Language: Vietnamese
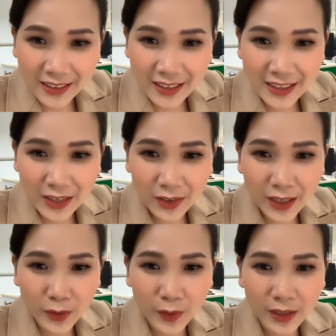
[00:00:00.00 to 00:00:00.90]
Xin chào
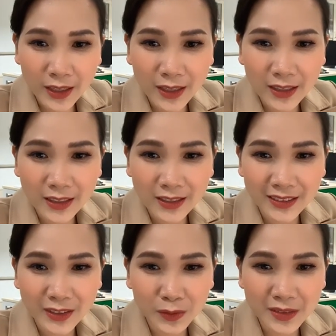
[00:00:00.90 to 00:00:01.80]
Lê Nguyễn ạ,
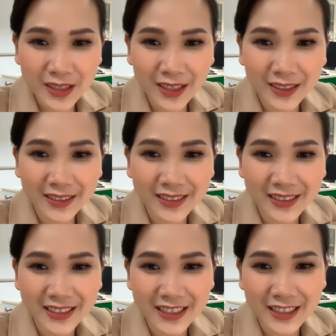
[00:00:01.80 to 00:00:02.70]
Dũng Trần.
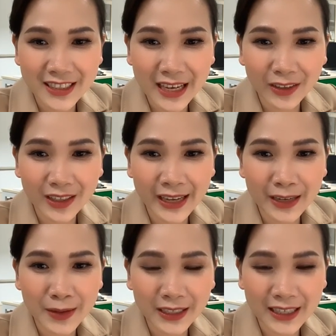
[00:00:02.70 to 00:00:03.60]
Xin chào tất cả
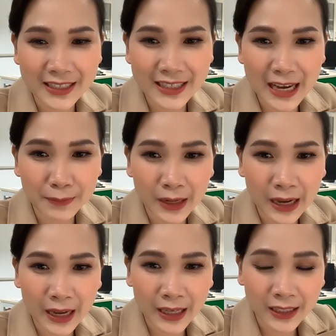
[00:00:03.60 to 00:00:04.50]
các bạn khán giả
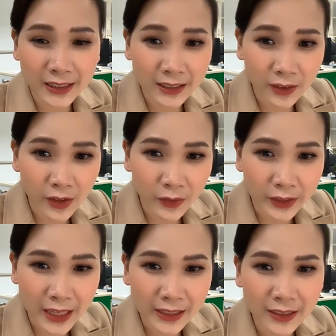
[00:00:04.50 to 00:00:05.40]
mà Hoa
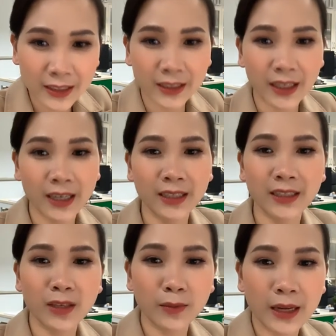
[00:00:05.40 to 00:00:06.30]
Quỳnh đang nhìn thấy
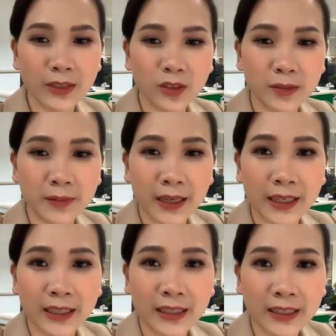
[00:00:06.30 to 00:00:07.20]
trong livestream này.